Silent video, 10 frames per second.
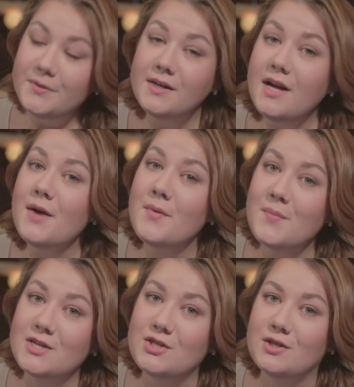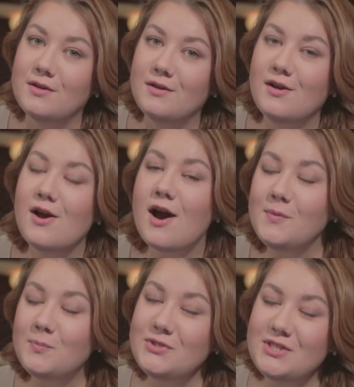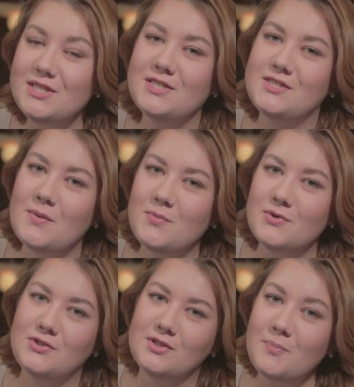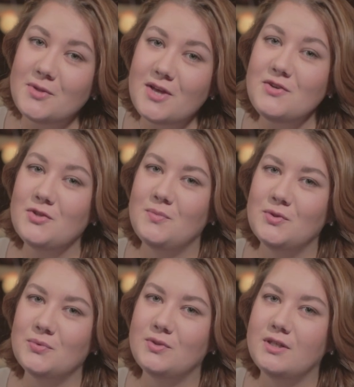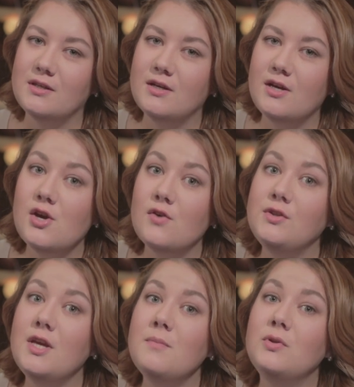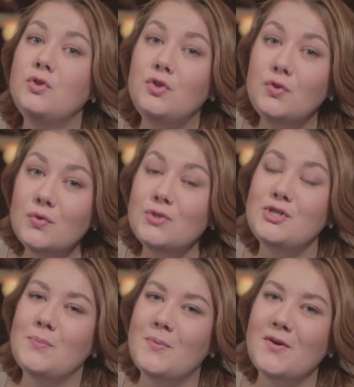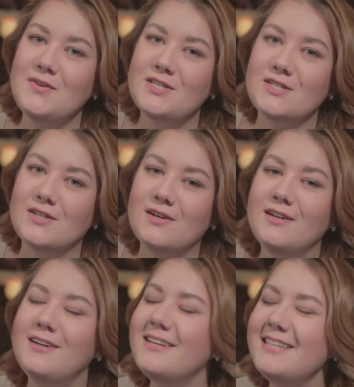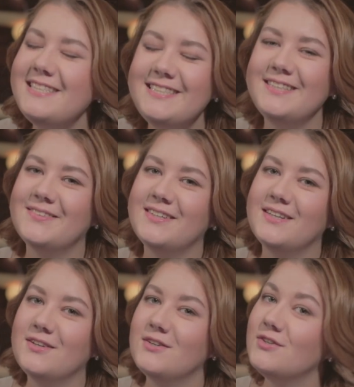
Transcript: Дорогая мамаша, отпустите заботы на половину минутки. В небе туча повисла, красивая,